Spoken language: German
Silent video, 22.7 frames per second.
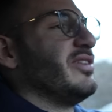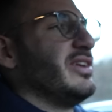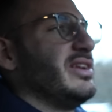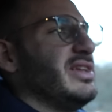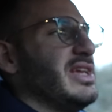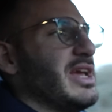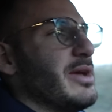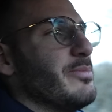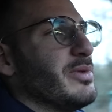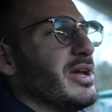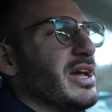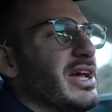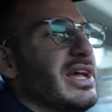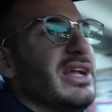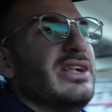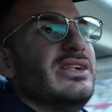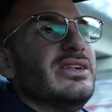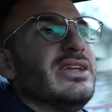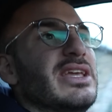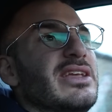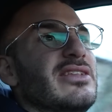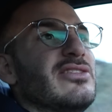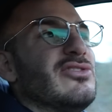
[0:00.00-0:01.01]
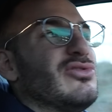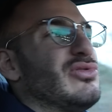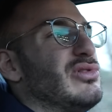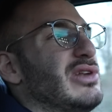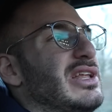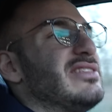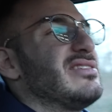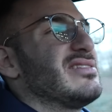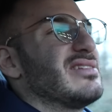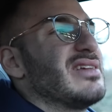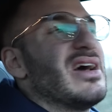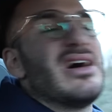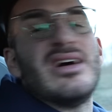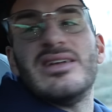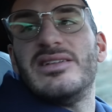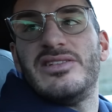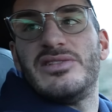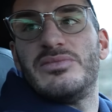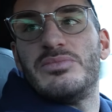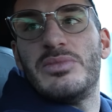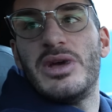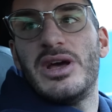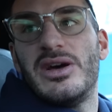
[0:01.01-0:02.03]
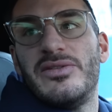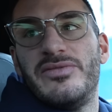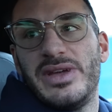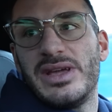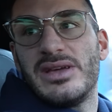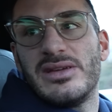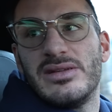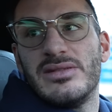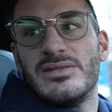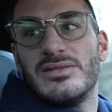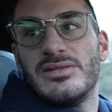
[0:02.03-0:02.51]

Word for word: weil die MKL ging zuletzt gar nicht mehr weg